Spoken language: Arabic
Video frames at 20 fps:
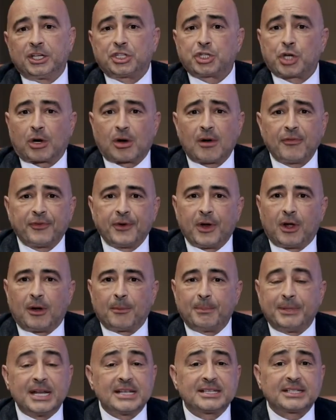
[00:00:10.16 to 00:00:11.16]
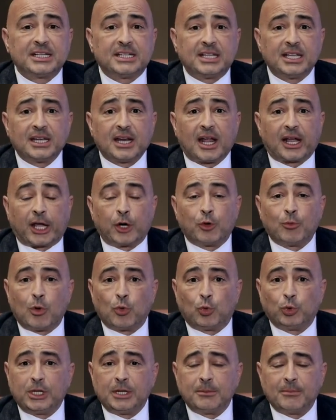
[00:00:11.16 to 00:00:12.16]
اتشرفنا بناس كتيره كانوا
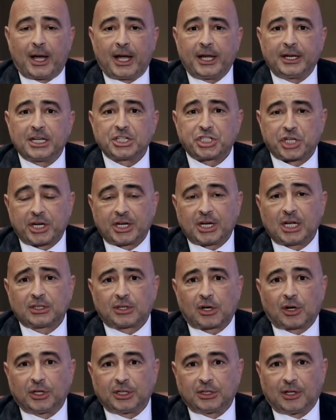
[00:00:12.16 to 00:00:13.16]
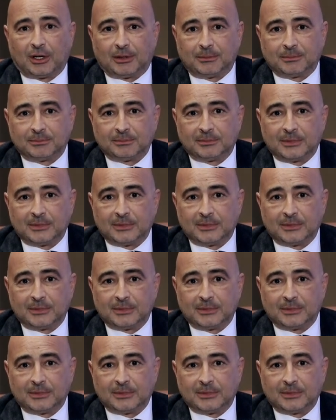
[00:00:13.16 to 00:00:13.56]
موجودين معانا شركات رائده